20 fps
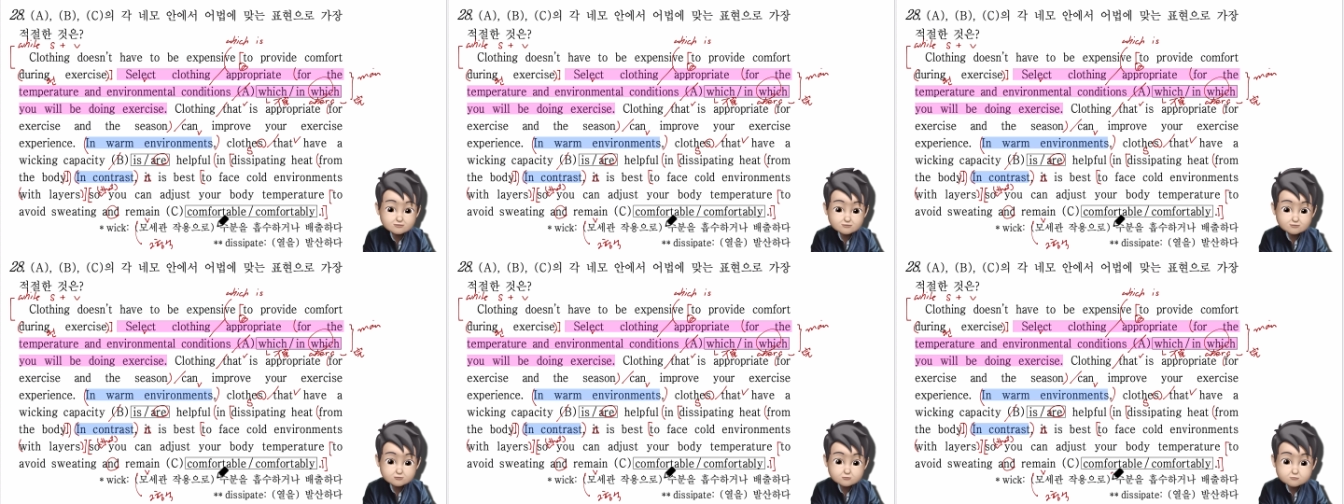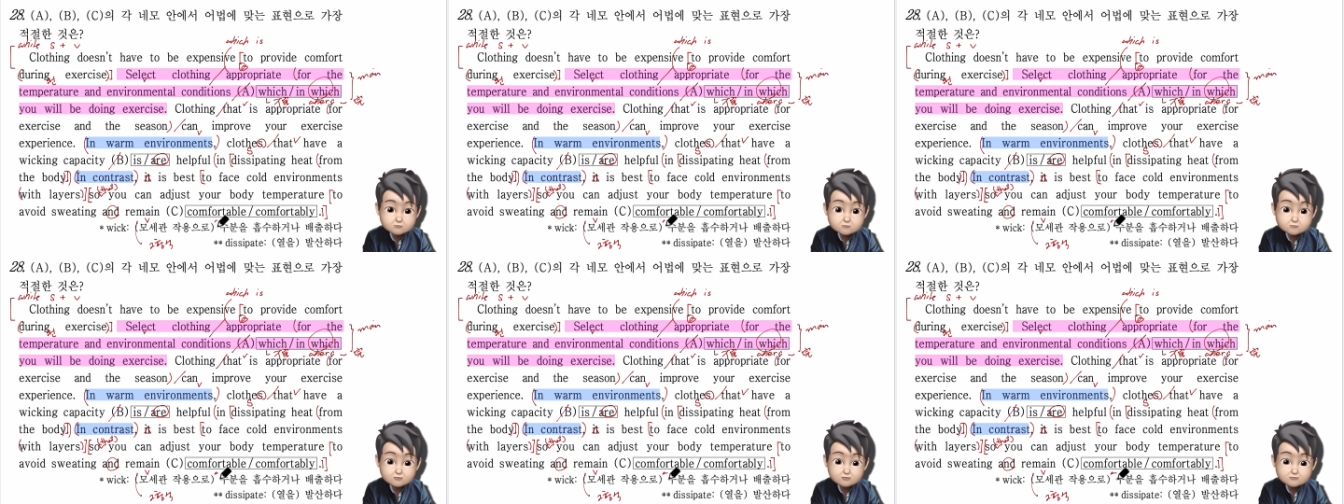
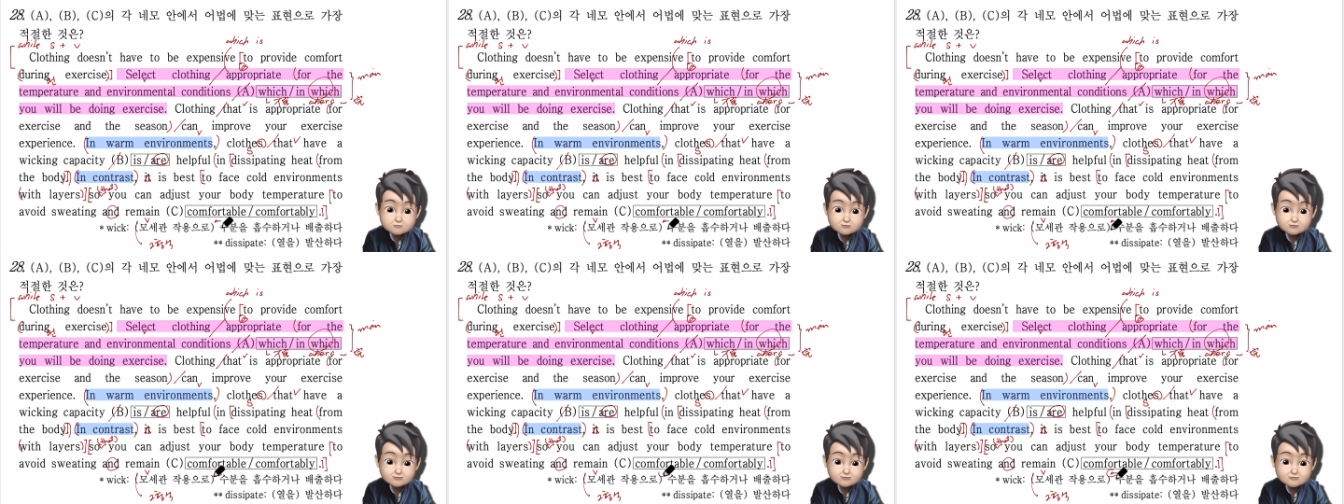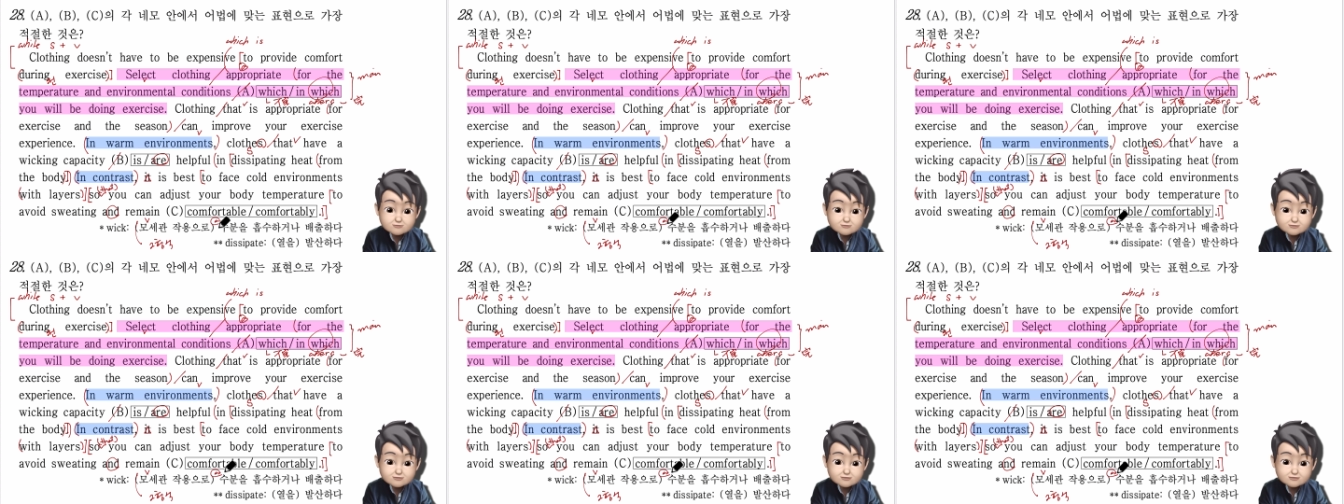형용사가 와야
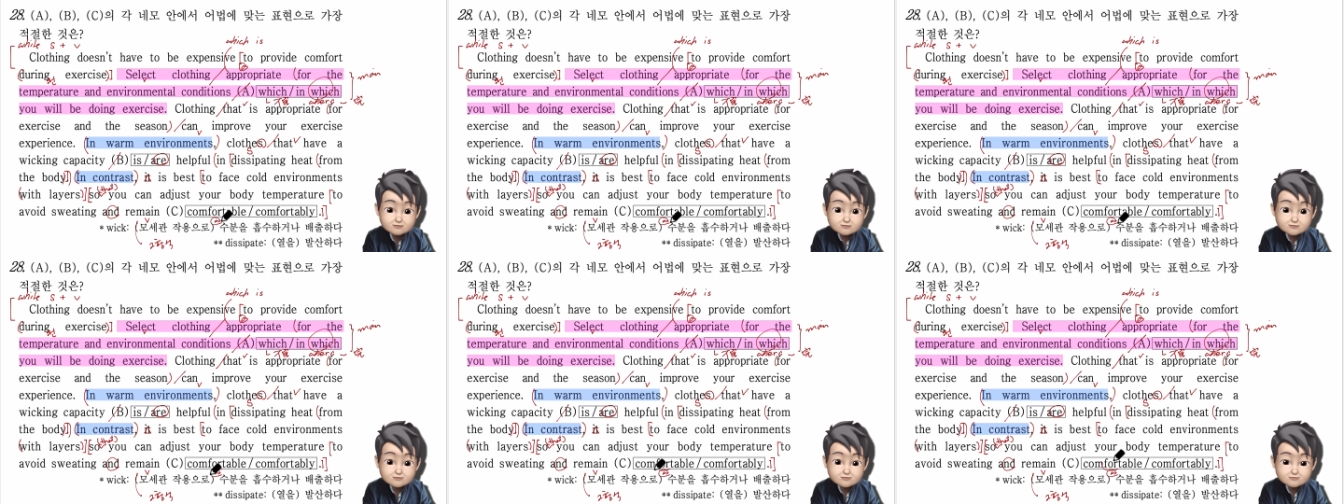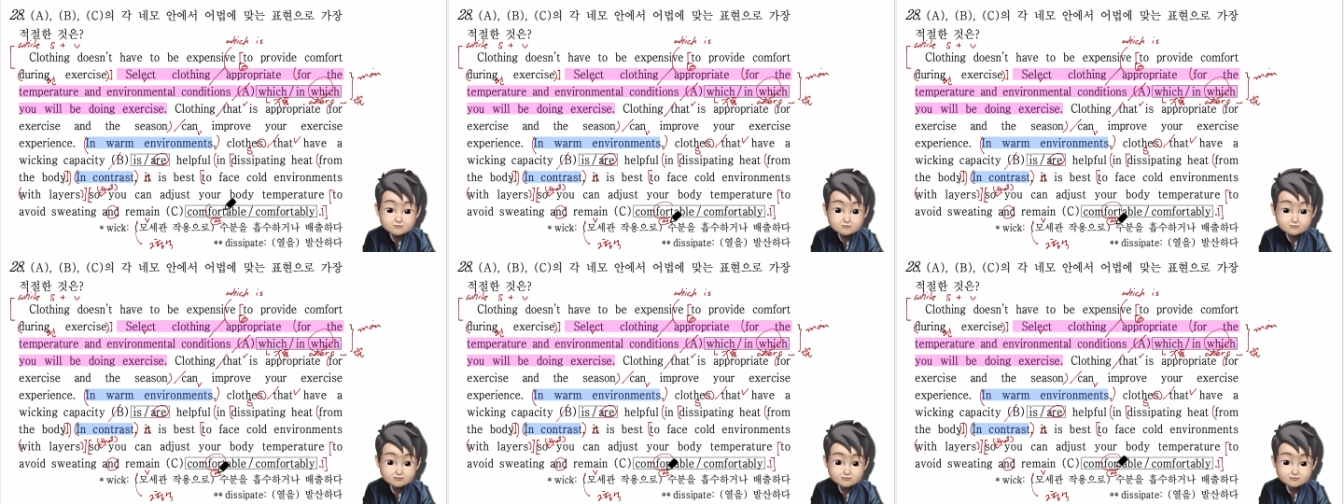되지.
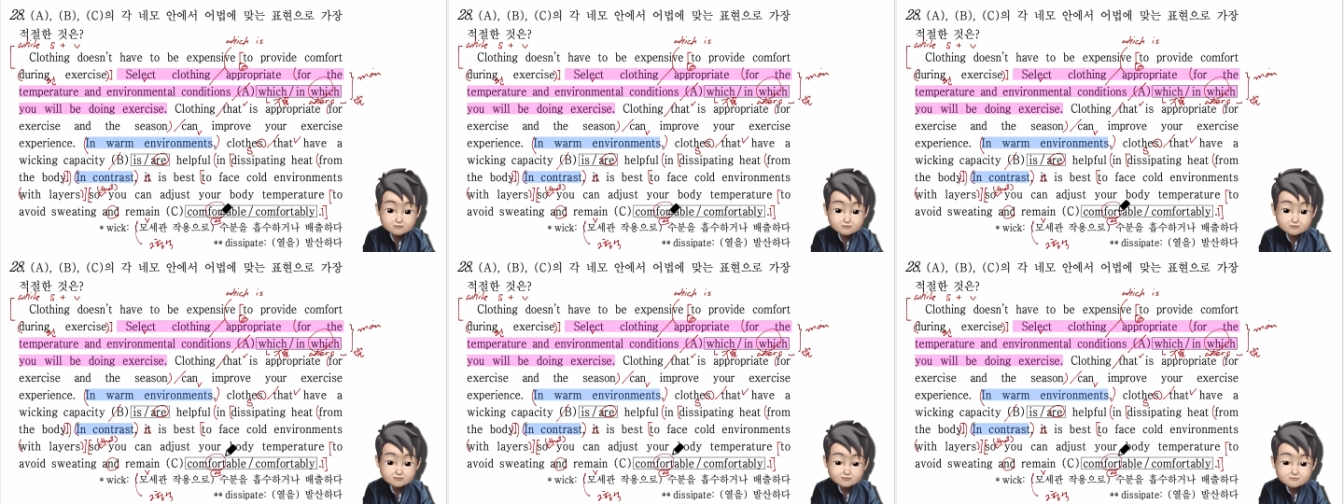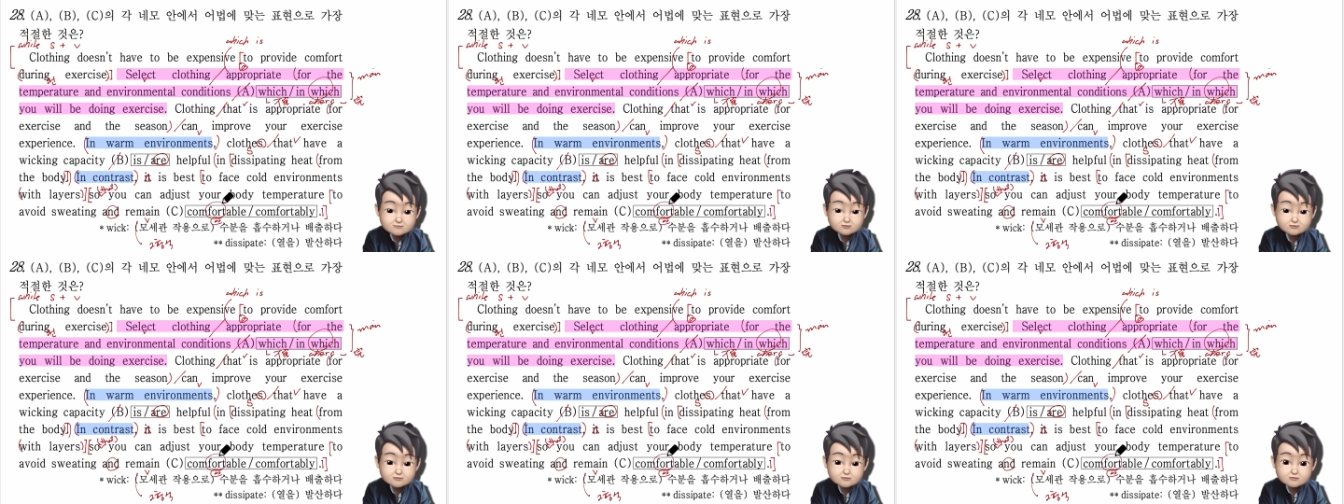그래서 당연히
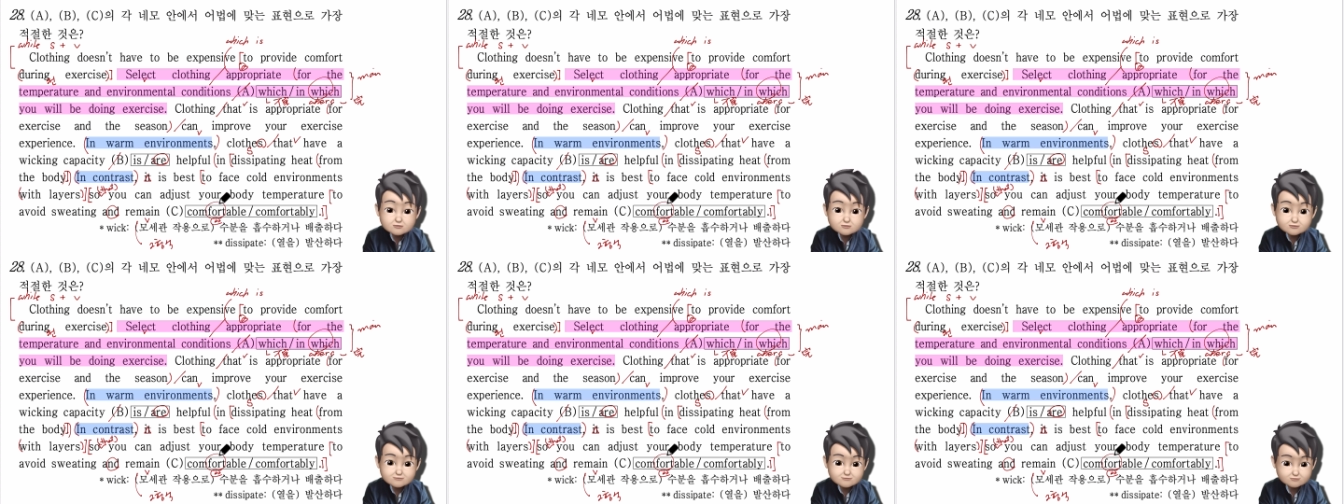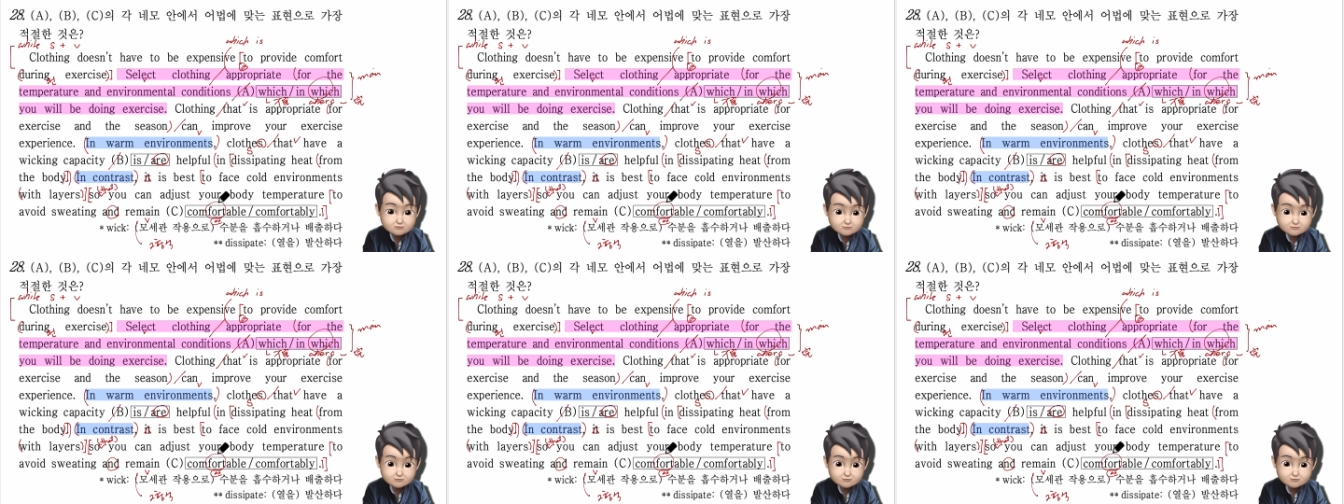답은
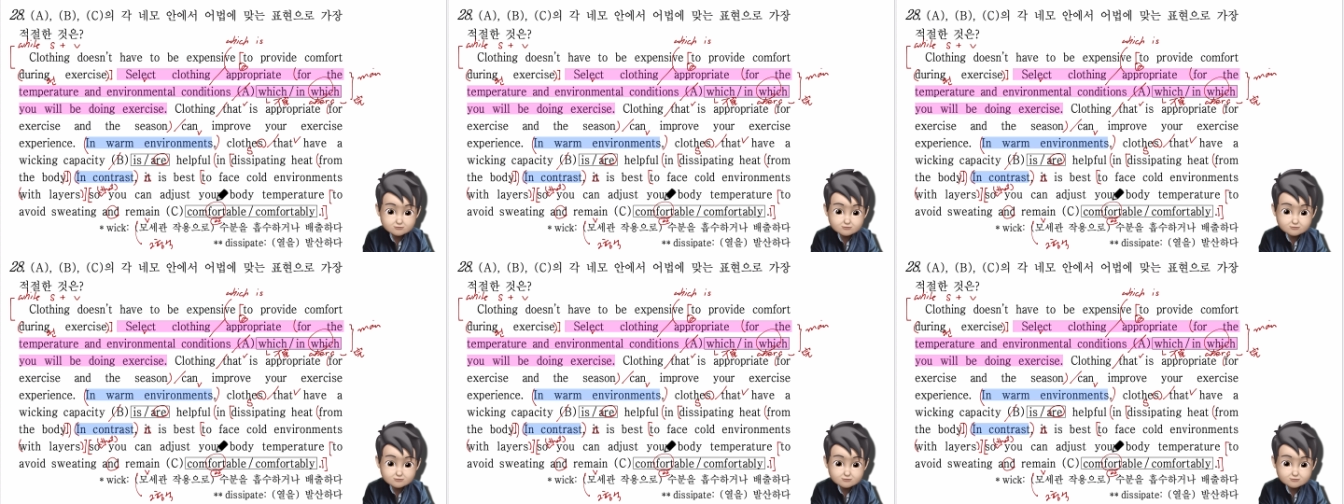comfortable.